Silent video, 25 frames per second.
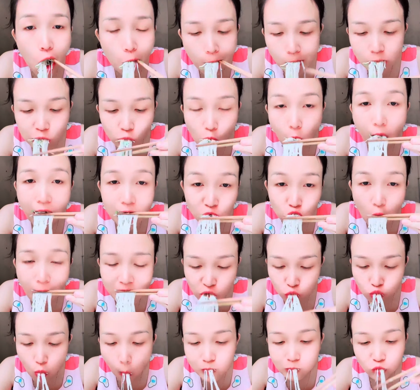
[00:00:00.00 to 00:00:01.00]
hủ tiếu này hút
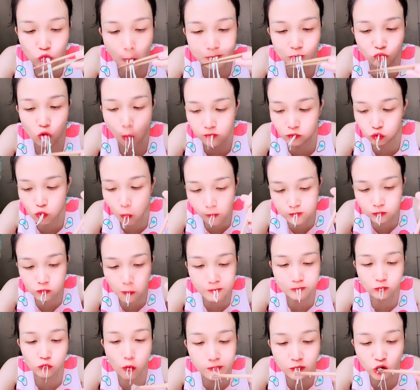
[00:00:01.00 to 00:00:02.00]
nước mắm ghê.
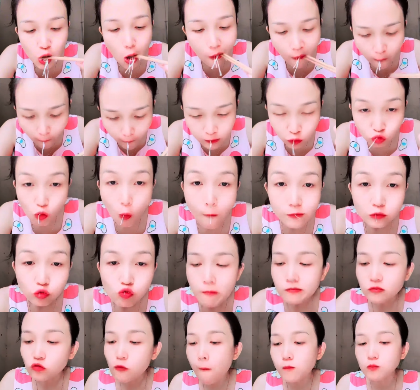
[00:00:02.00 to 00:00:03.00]
Em ăn hồi là phải
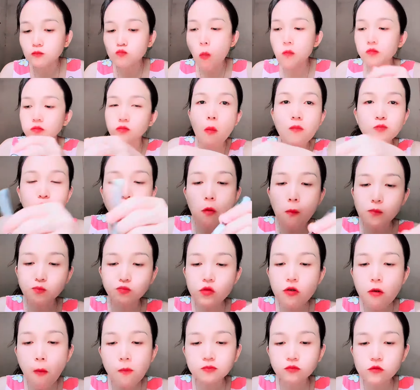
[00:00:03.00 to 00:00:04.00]
chế thêm nước mắm.
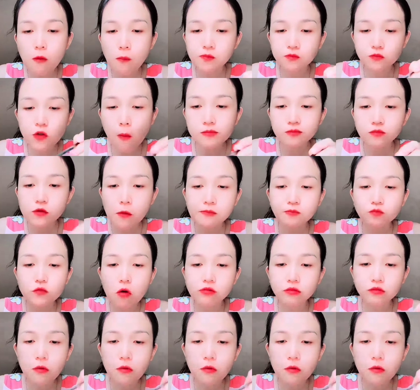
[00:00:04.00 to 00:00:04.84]
Ăn xong em uống